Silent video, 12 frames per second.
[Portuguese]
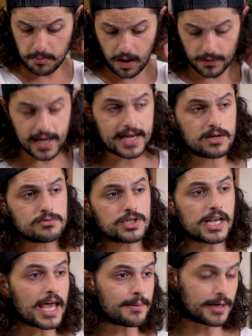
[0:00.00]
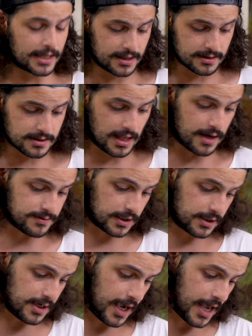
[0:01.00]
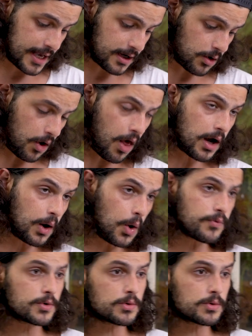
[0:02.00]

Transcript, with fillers: Bom, e aí um dilema que a gente tava aqui era, coloca ovo